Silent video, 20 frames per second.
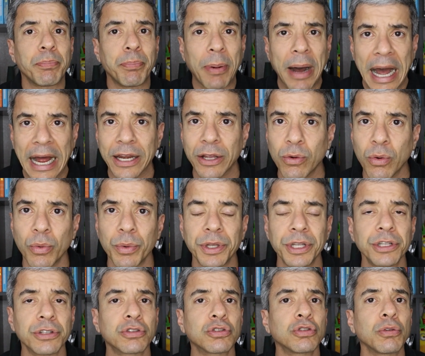Pare com
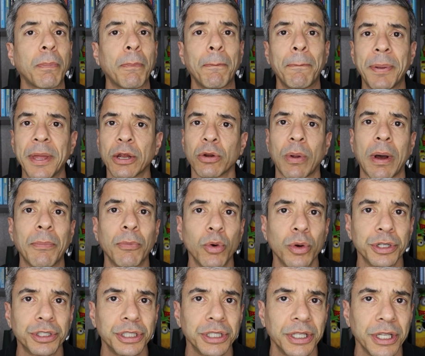isso, pelo
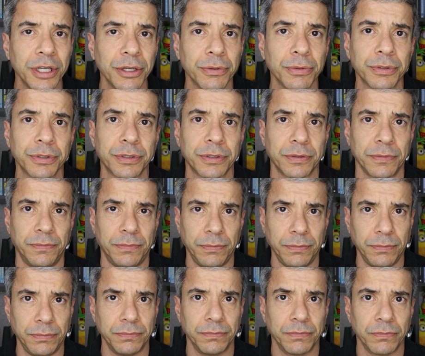amor de Deus.
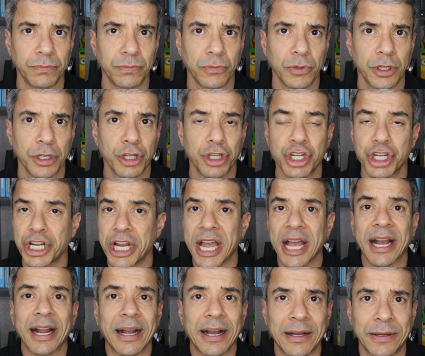
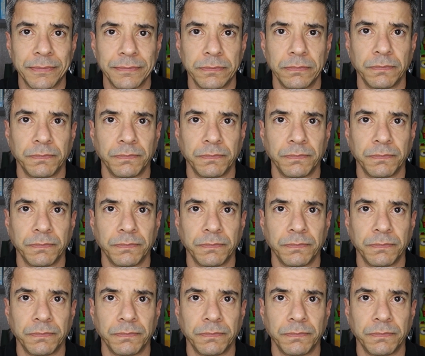Chega.